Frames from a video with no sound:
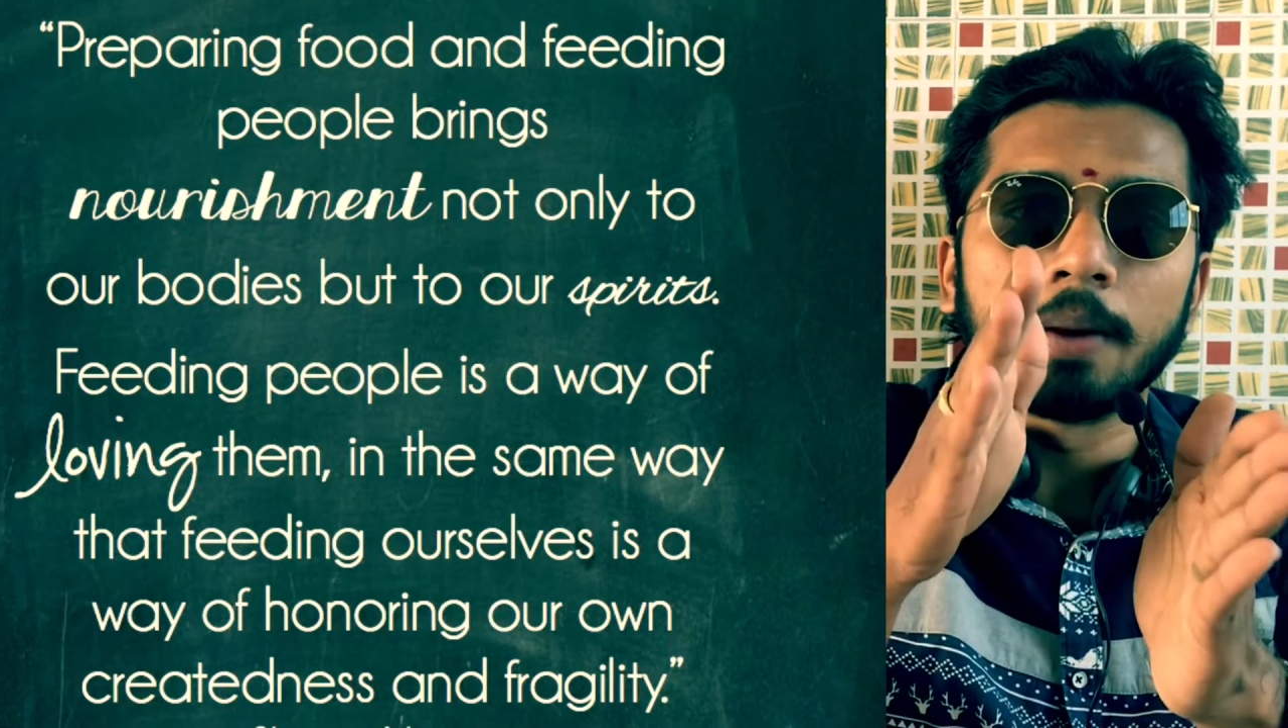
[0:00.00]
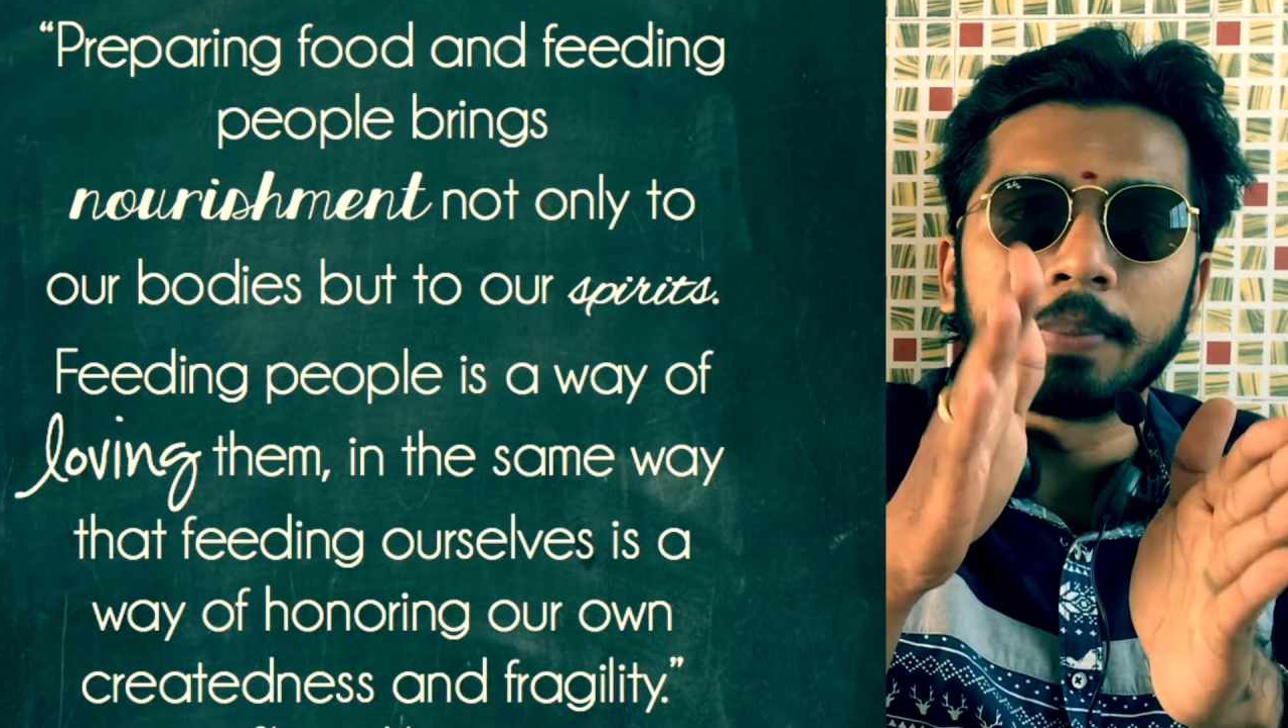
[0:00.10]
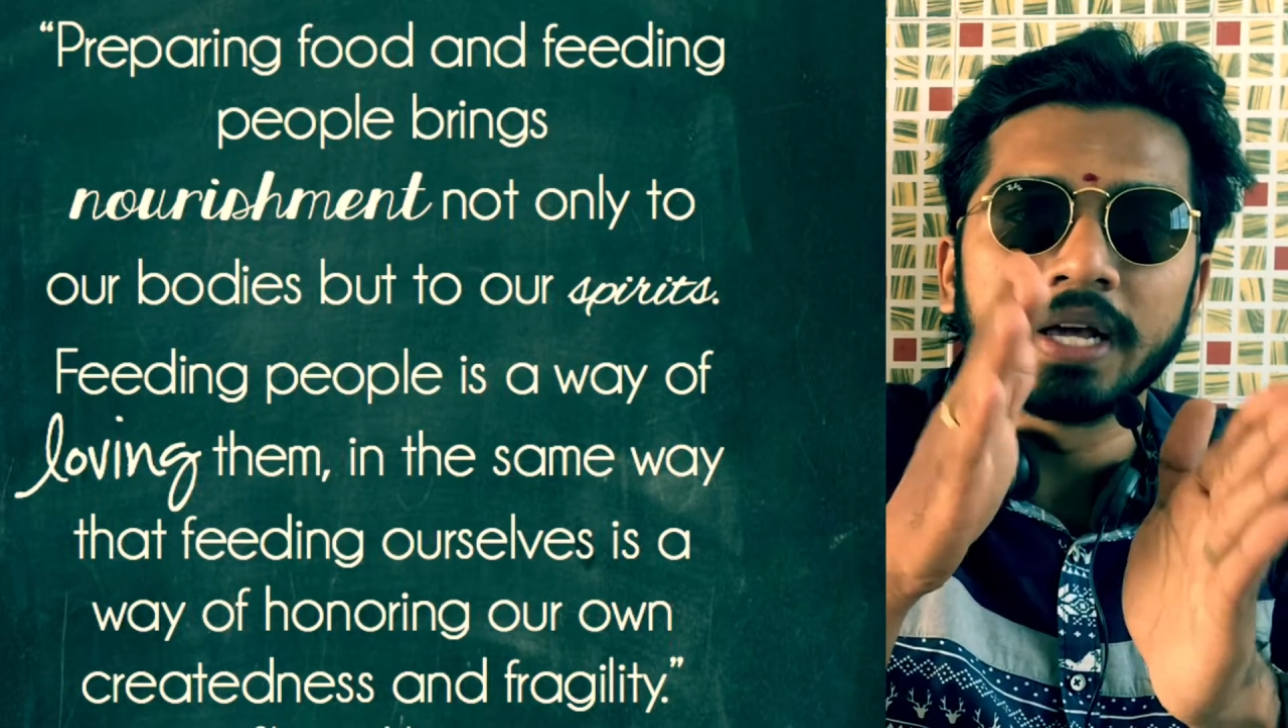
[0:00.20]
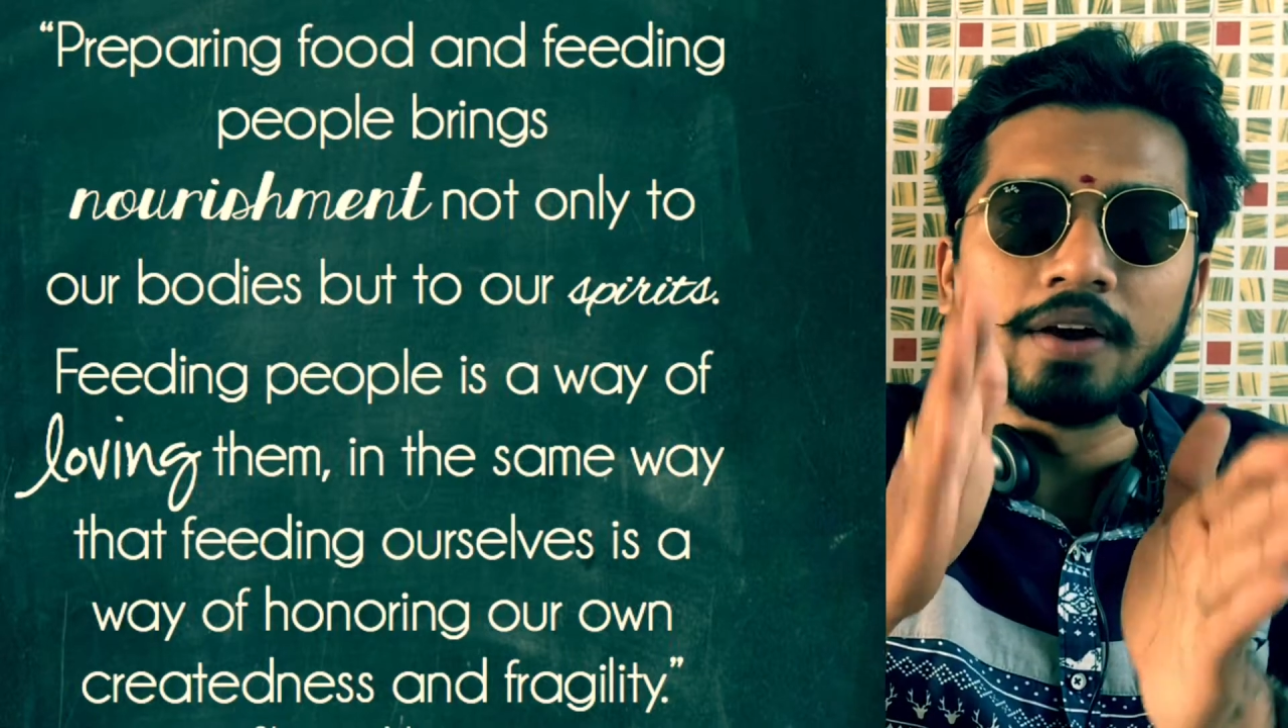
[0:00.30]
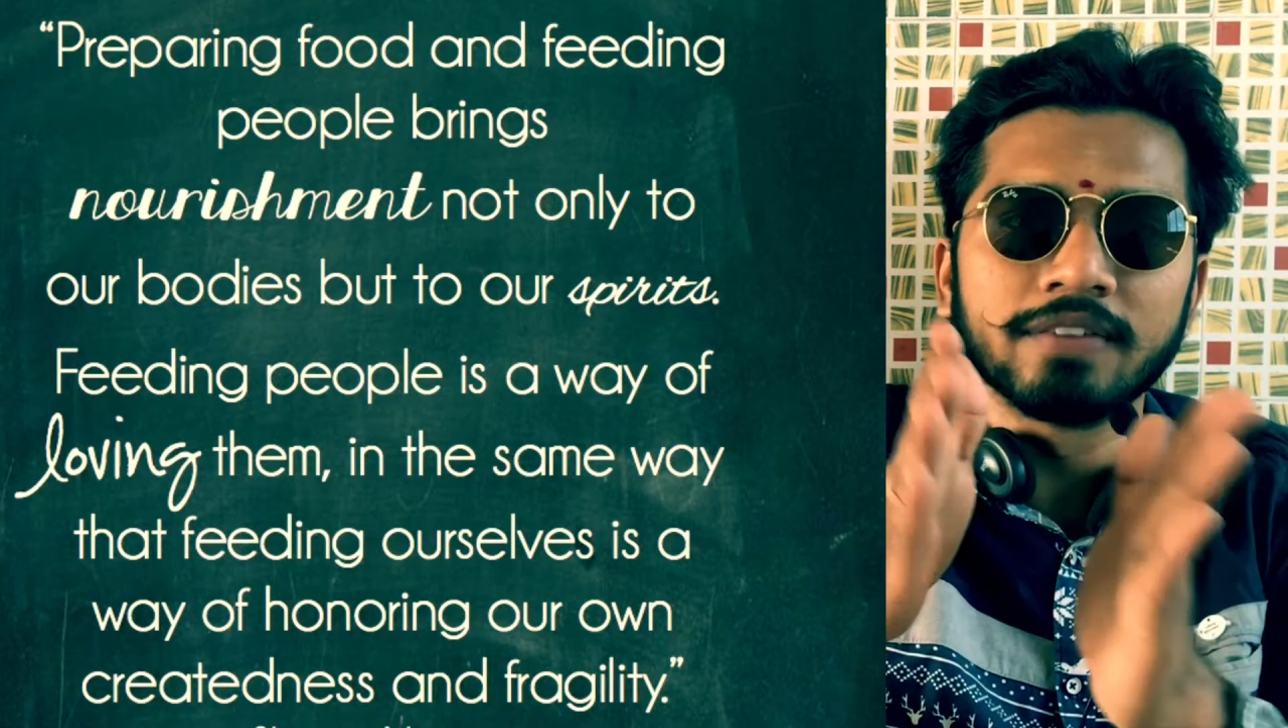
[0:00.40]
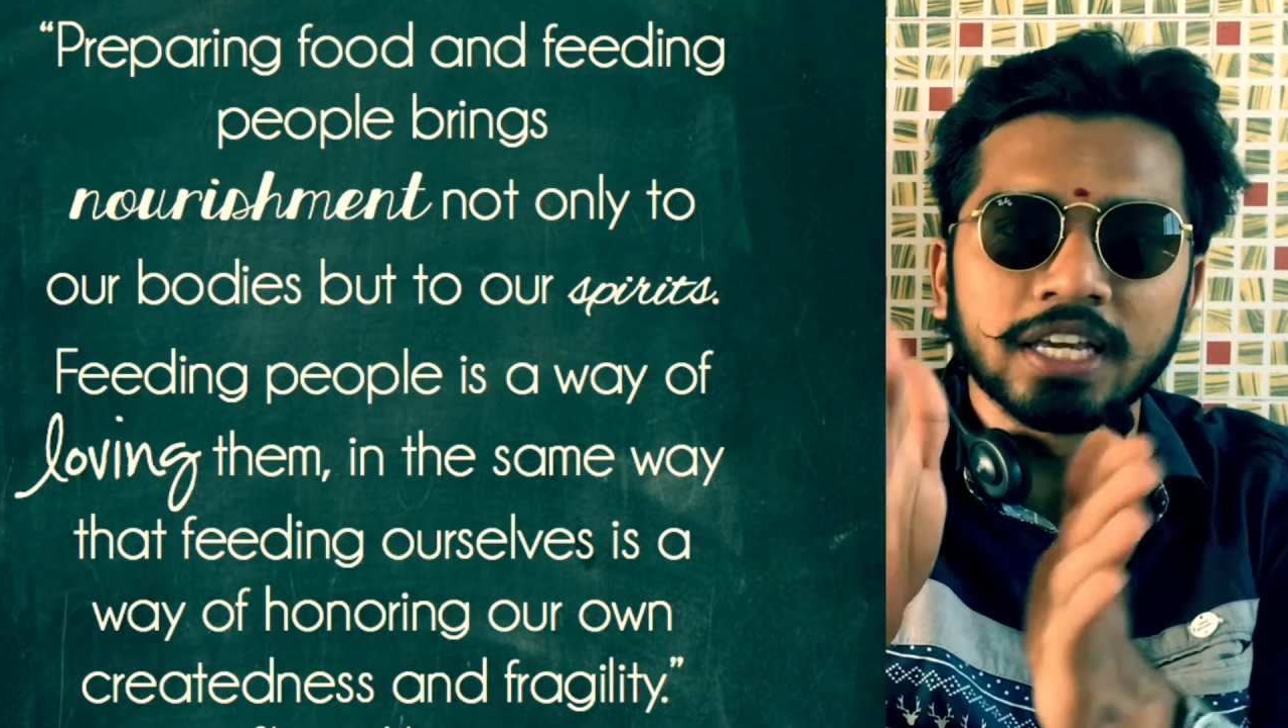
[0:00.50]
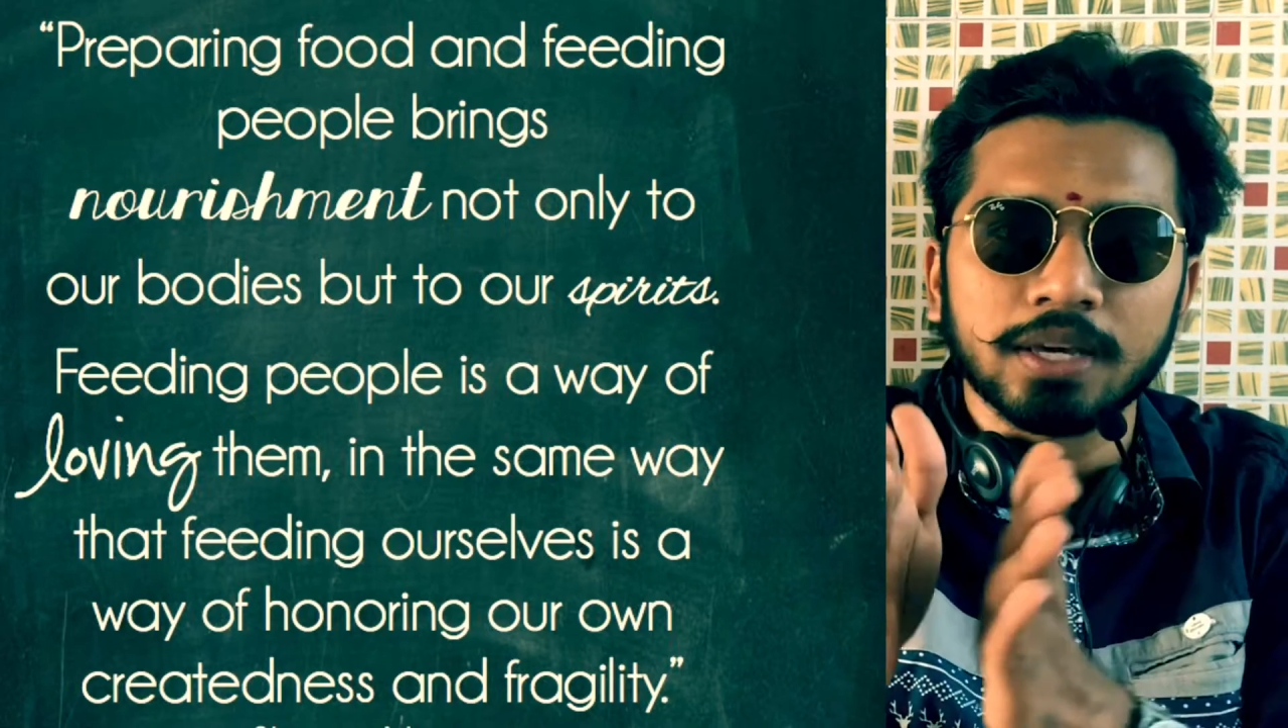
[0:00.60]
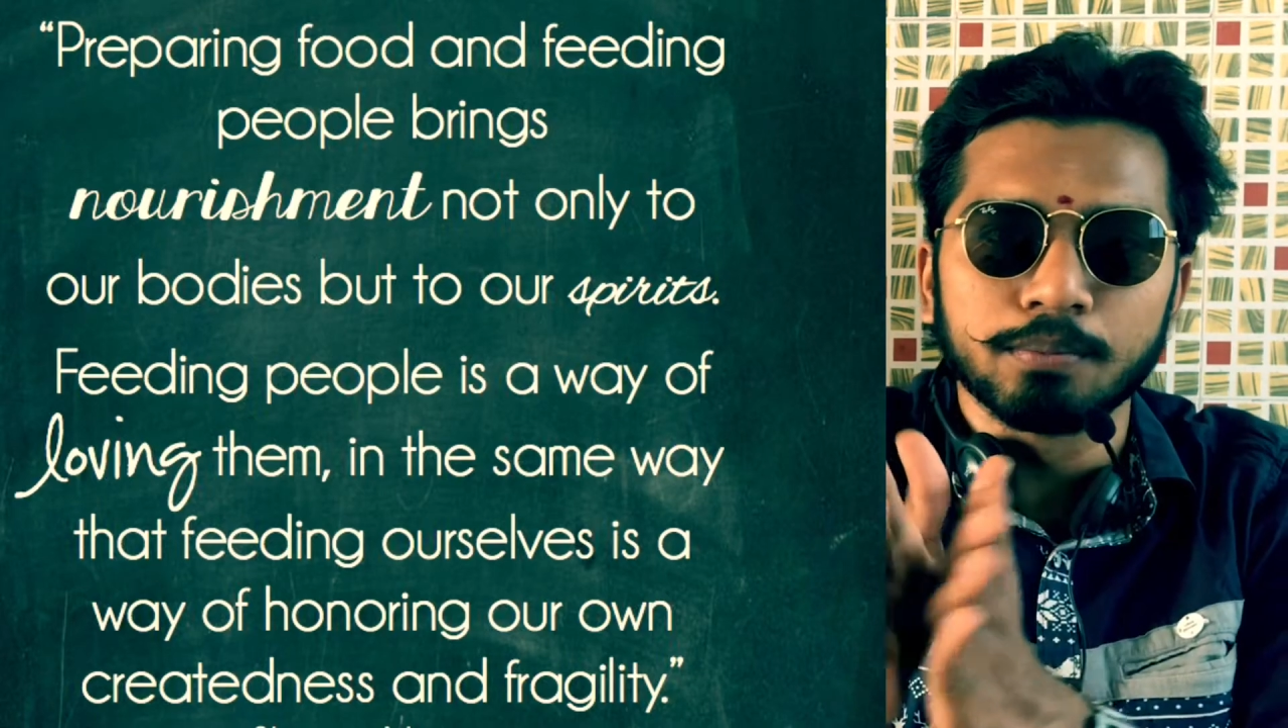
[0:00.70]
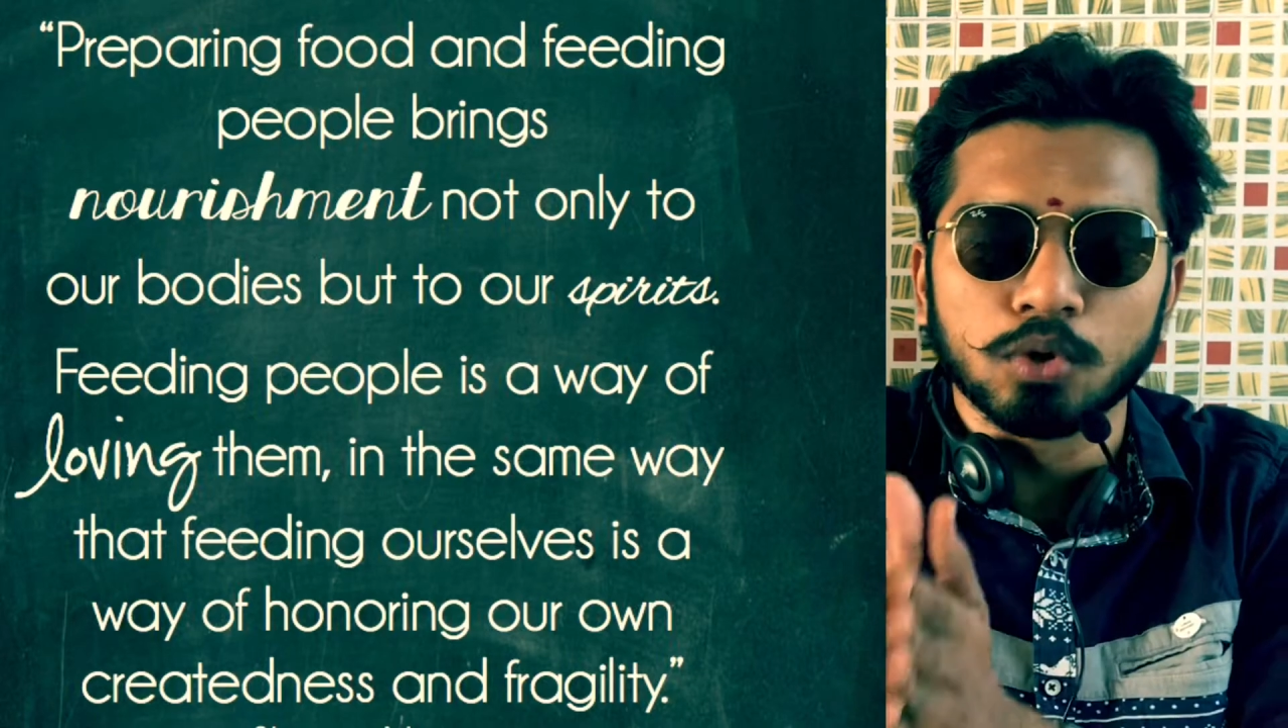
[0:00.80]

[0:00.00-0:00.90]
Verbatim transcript: அப்படி கவனிக்கும்